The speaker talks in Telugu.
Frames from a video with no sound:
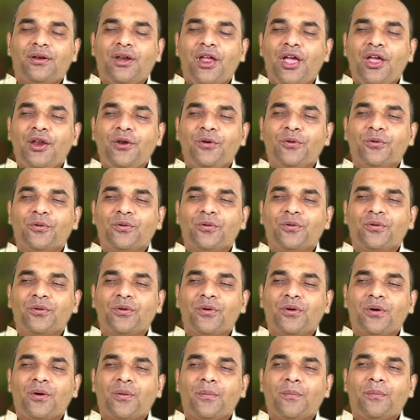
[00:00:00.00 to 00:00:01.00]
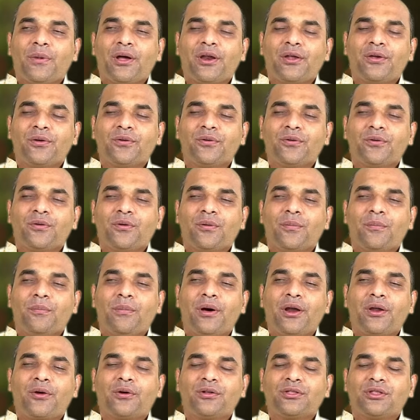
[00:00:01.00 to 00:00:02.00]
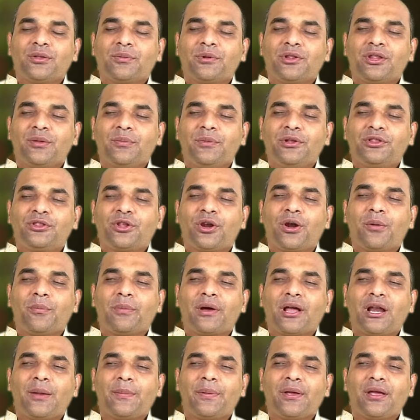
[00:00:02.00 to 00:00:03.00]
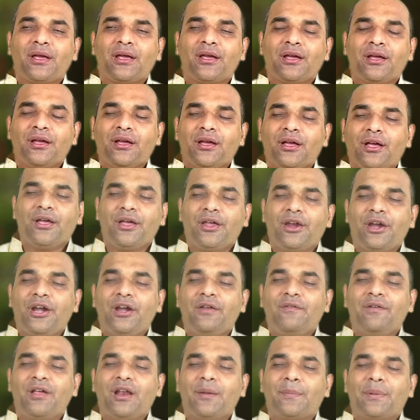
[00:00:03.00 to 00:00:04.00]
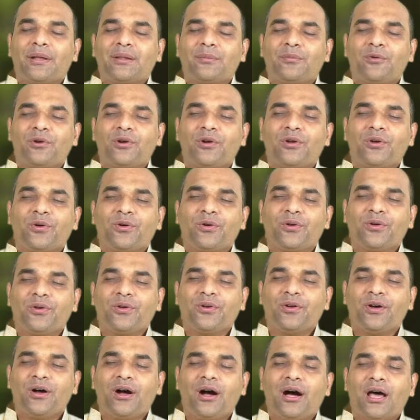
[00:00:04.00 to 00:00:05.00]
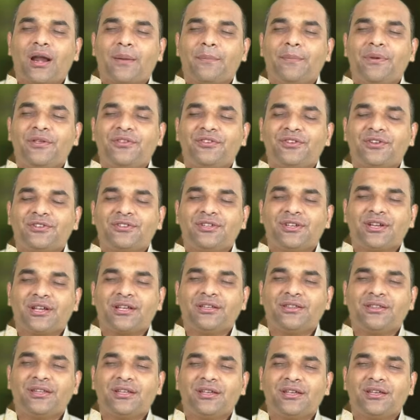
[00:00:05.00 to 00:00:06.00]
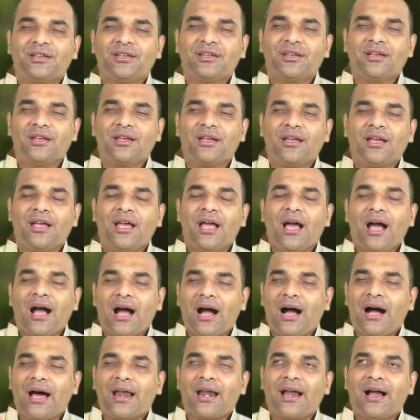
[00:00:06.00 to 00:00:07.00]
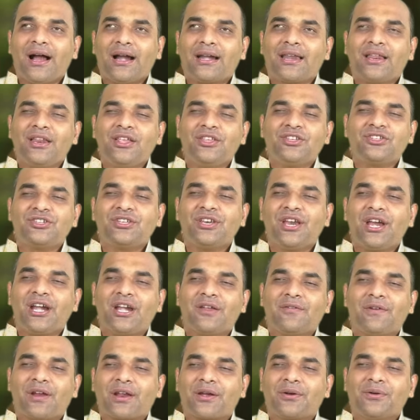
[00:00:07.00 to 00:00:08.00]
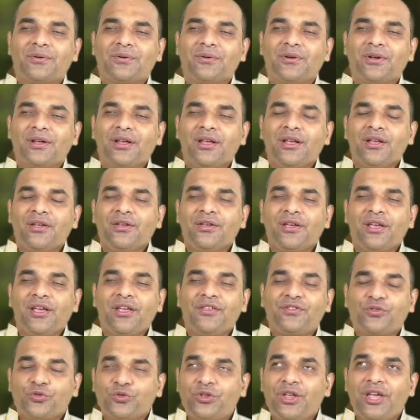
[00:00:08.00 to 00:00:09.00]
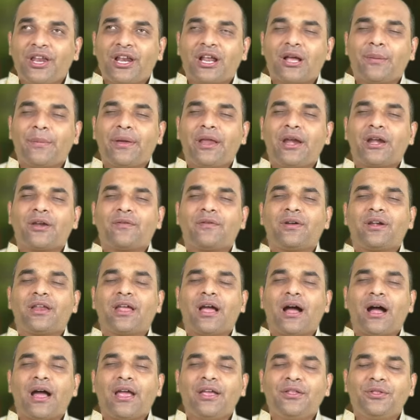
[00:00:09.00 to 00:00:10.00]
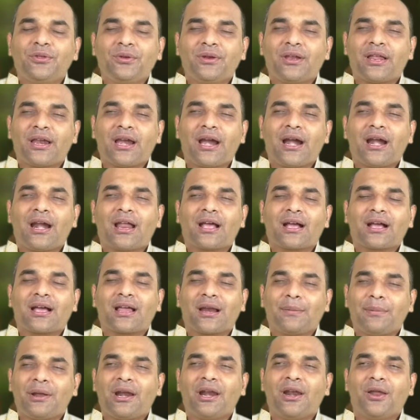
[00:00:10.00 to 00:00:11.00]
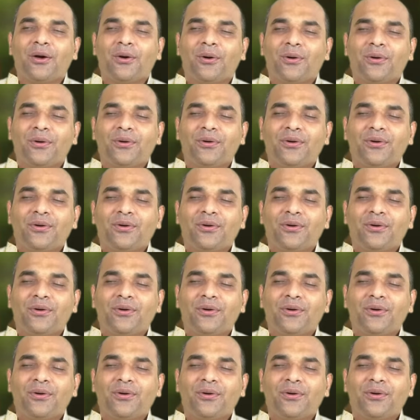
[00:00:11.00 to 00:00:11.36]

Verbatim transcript: నేను మరియు మరికొంతమంది మిత్రులం కలిపి రెండు వేల పదమూడులో ఆరంభించడం జరిగింది ఆనాటి నుంచి నేటి వరకు ఈ సుదీర్ఘమైనటువంటి ఐదున్నరేళ్ల క్రమంలో